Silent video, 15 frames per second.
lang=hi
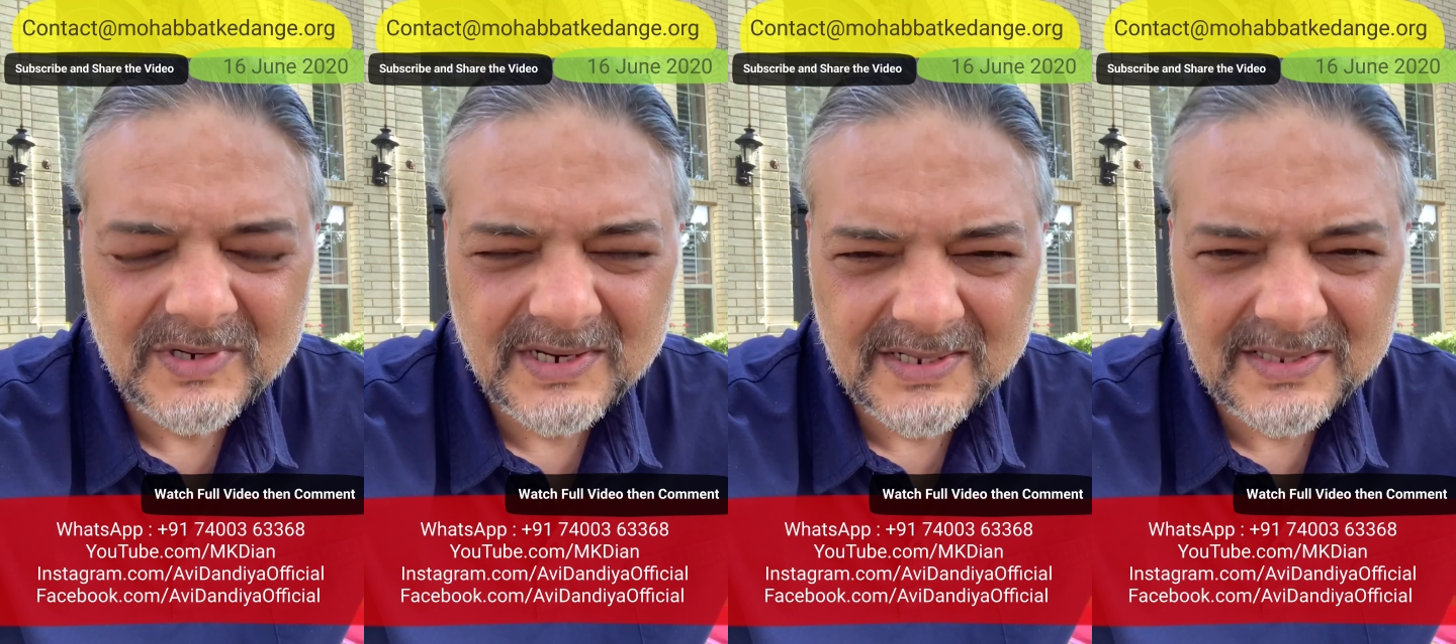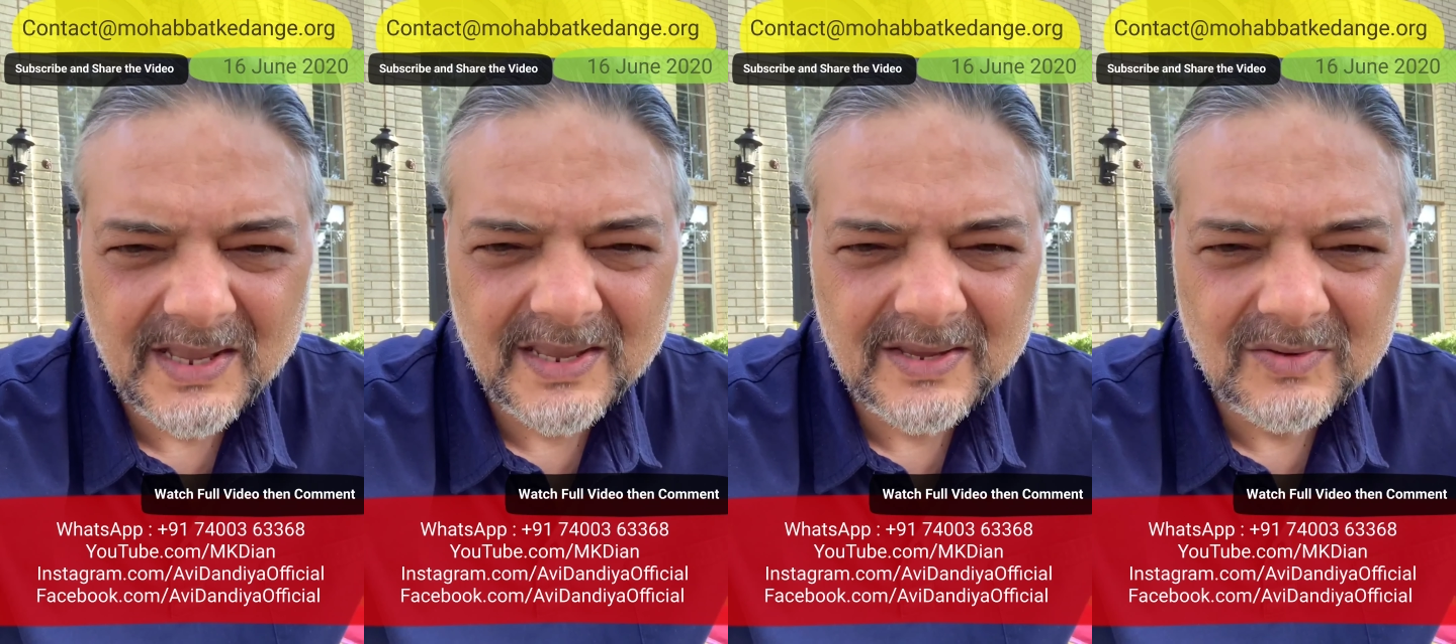
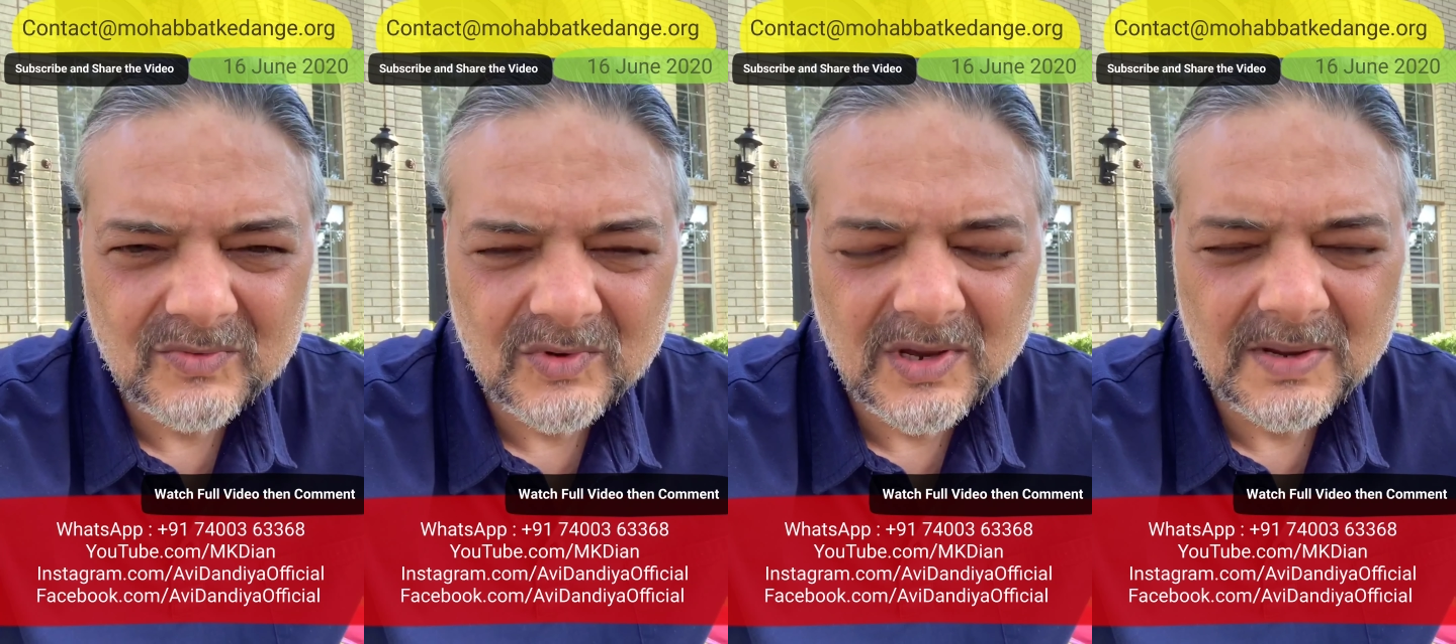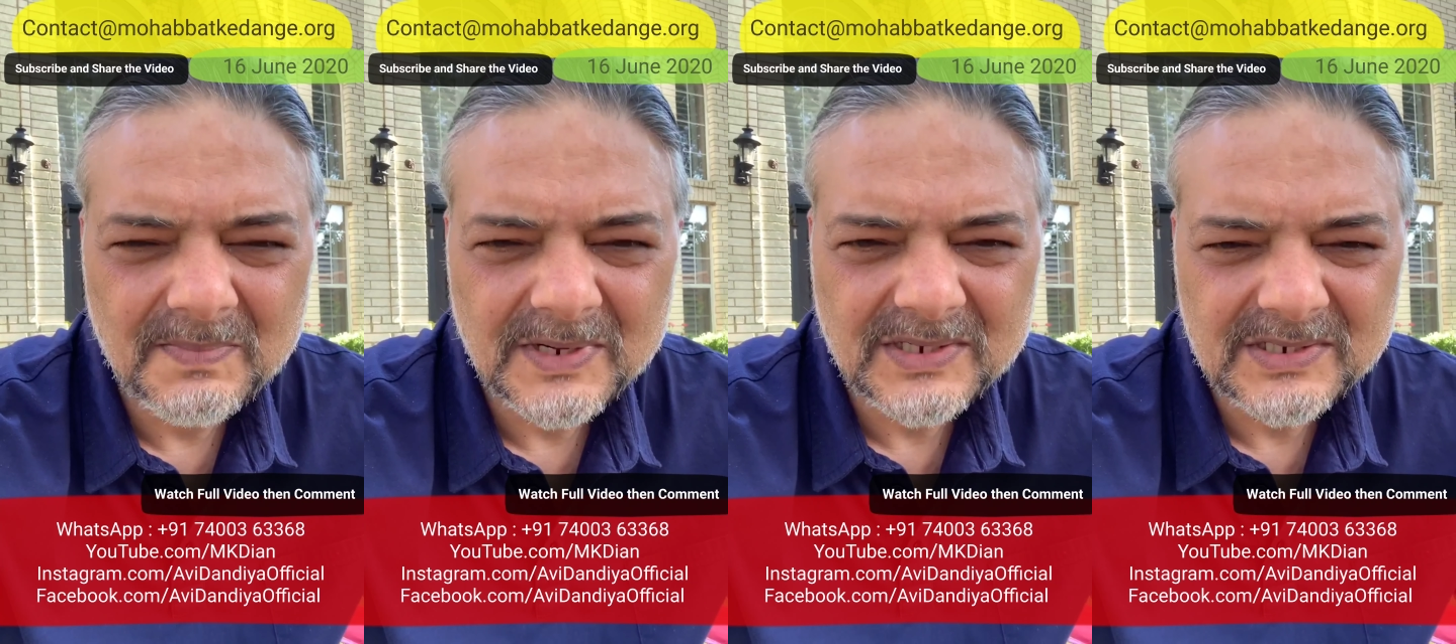नेता हैं
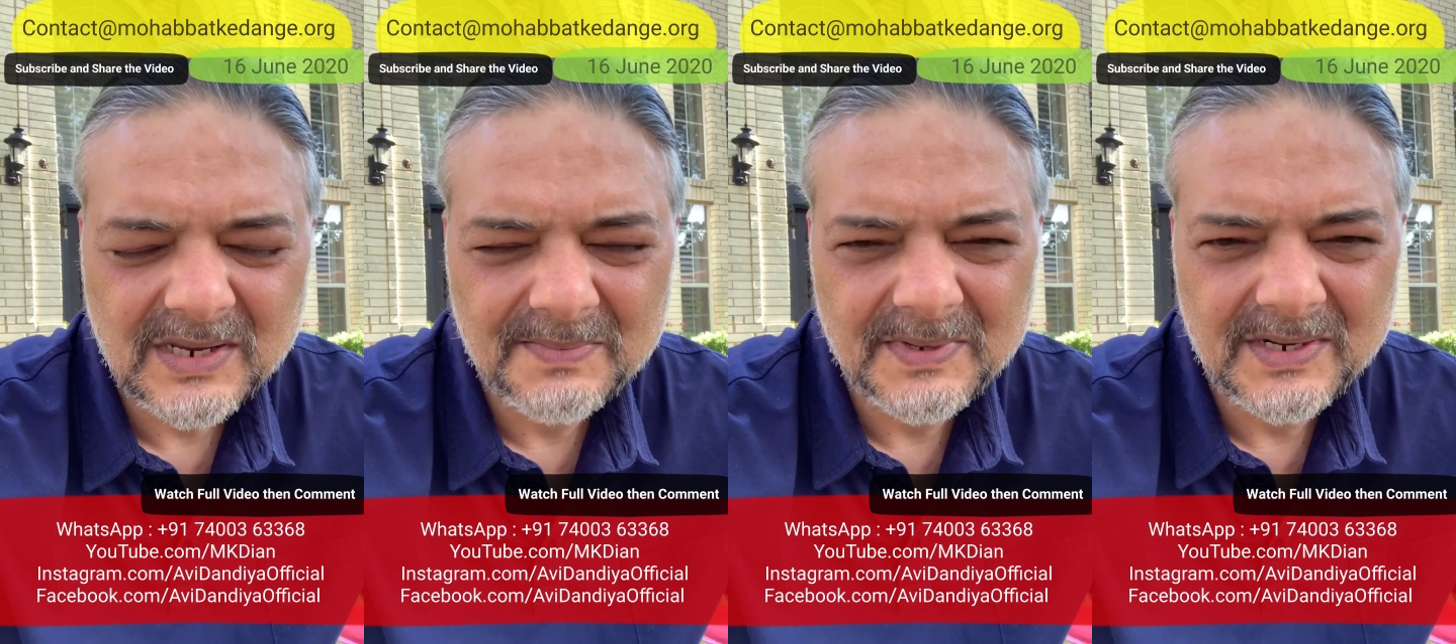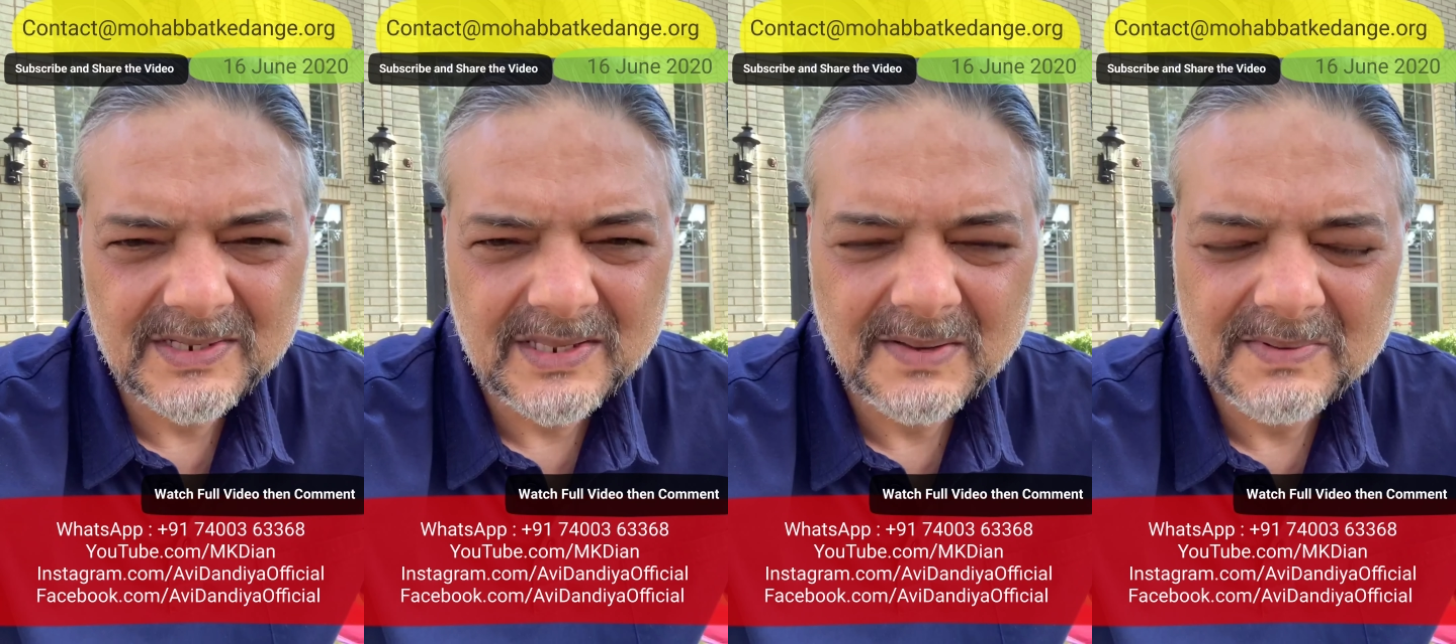उनका बच्चा भी
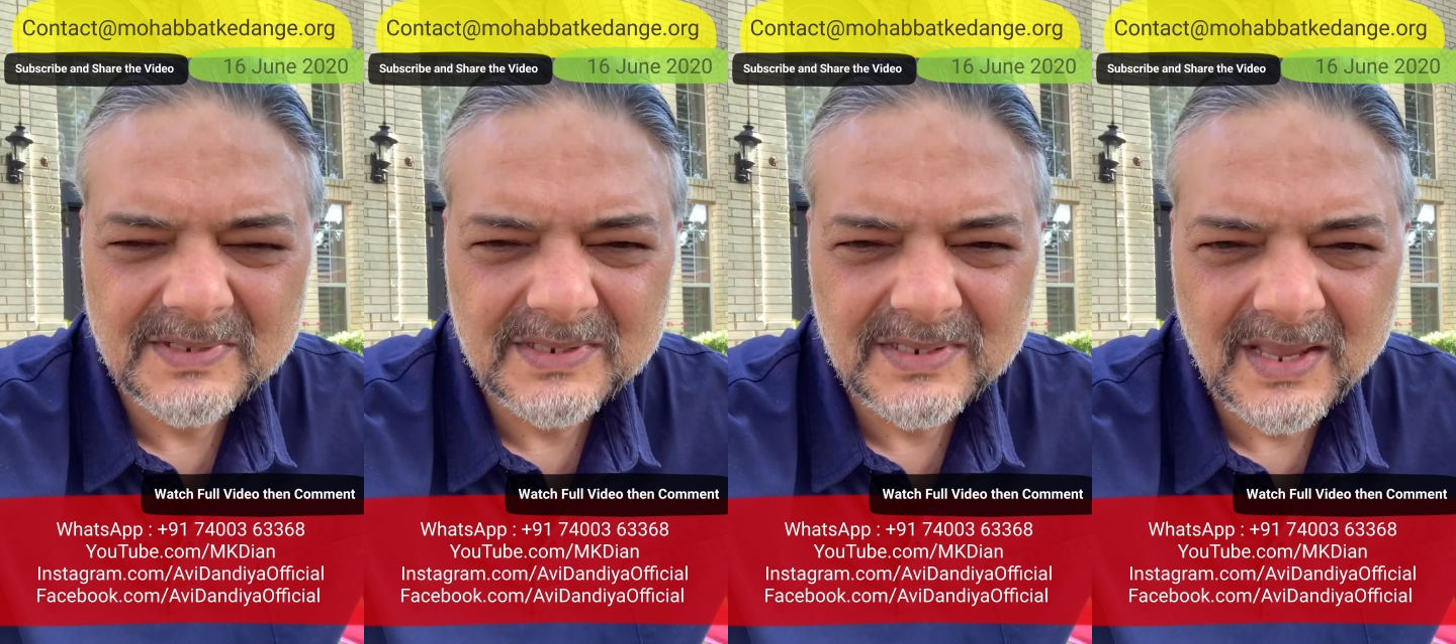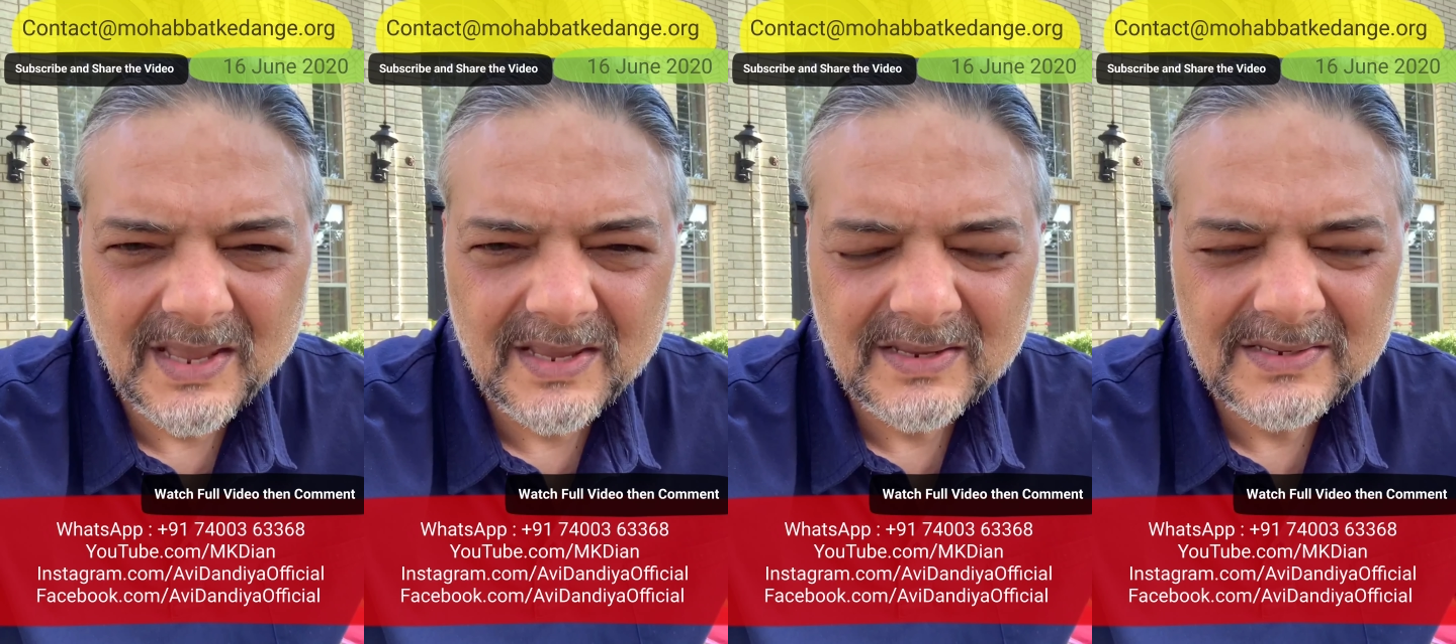नेता
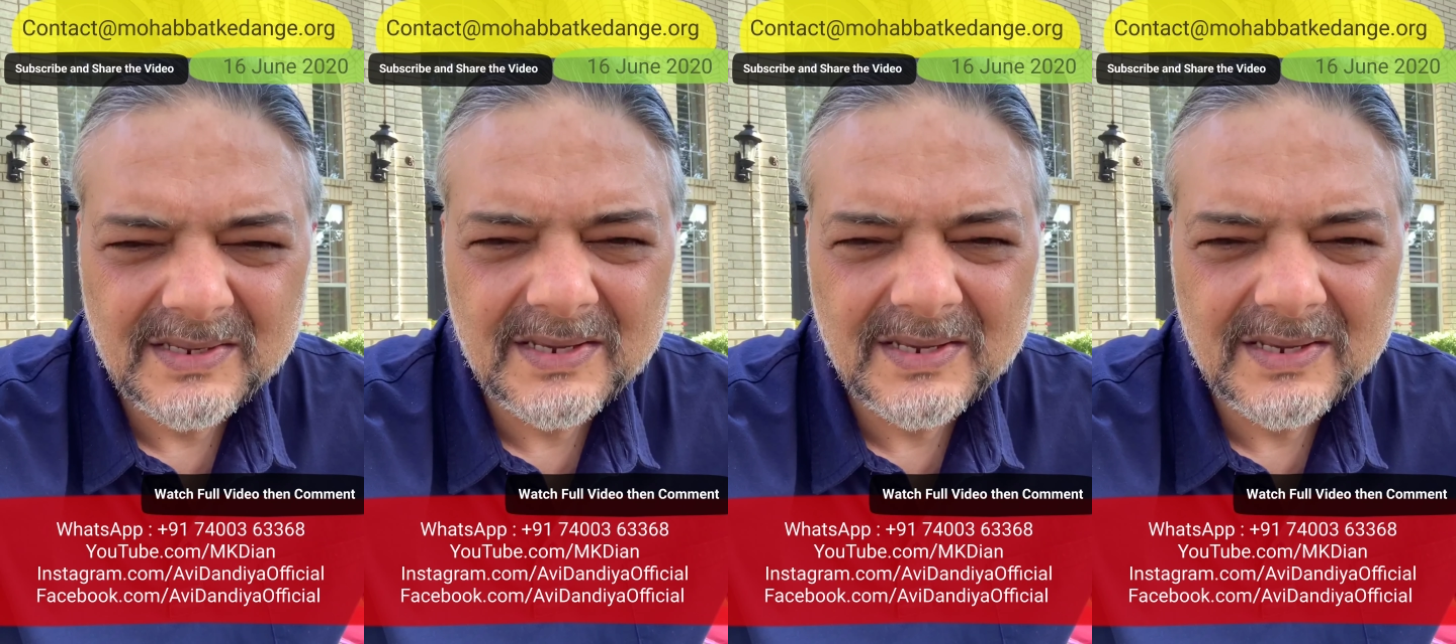बनता है